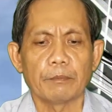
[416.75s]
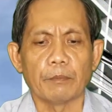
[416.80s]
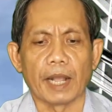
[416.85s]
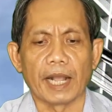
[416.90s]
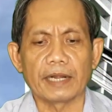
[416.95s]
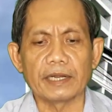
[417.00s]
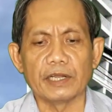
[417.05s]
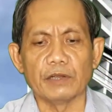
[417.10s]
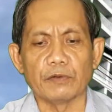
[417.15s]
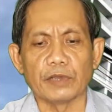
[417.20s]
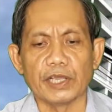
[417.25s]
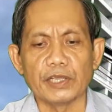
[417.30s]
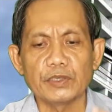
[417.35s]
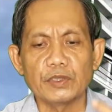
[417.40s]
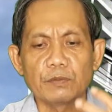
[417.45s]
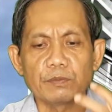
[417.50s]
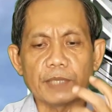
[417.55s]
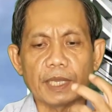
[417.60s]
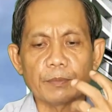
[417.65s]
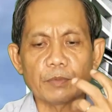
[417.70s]
Bản điều khiển
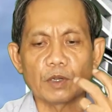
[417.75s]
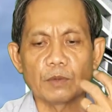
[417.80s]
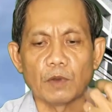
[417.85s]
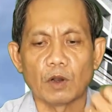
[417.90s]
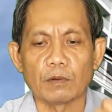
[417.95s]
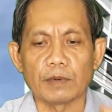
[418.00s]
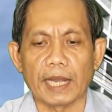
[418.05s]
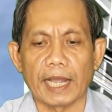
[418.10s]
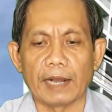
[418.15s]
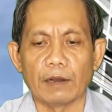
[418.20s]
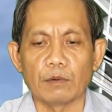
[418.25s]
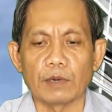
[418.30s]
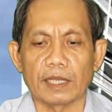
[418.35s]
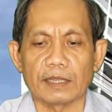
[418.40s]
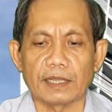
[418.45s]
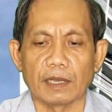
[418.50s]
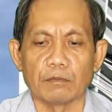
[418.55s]
trung tâm của bộ não là